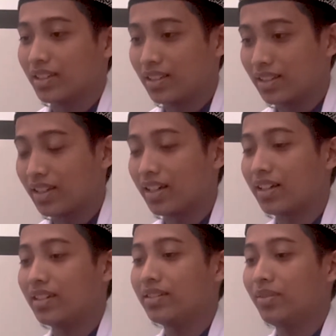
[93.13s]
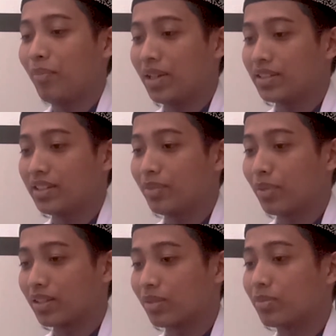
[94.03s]
kita masih
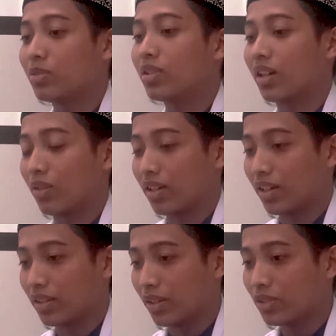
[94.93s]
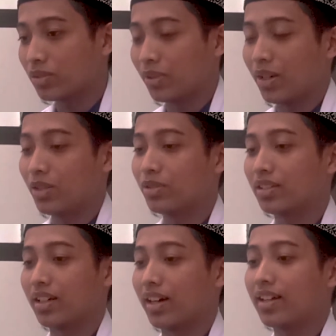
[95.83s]
dipertemukan oleh Allah Subhanahu
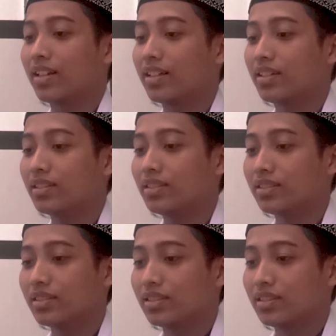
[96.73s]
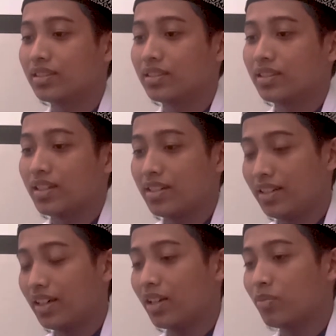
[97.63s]
wa taala
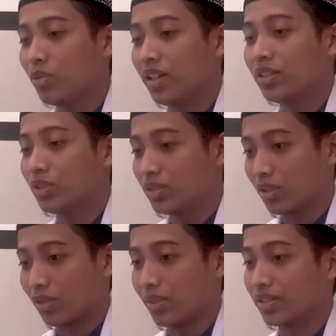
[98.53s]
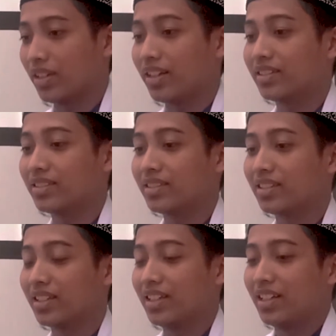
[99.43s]
dengan bulan suci Ramadan,
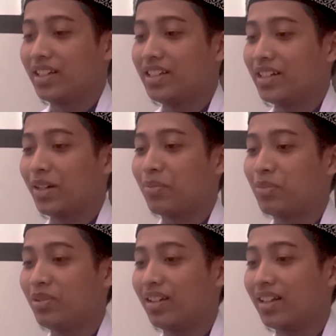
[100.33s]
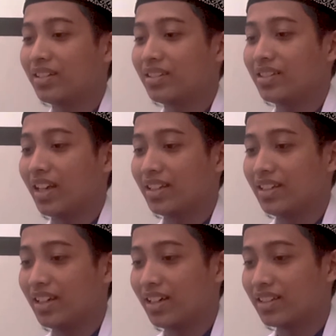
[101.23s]
dengan bulan
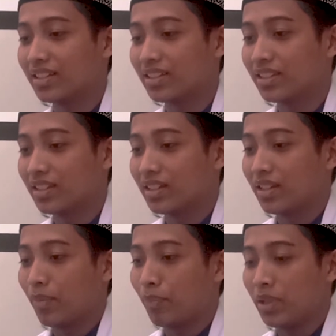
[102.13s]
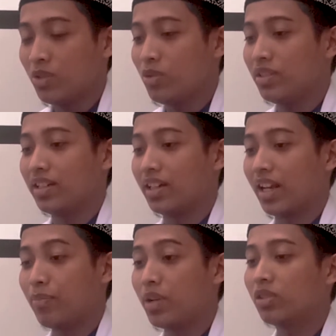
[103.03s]
yang penuh
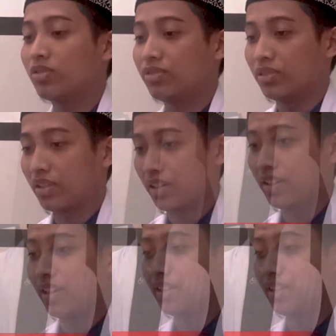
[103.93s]
dengan maghfuran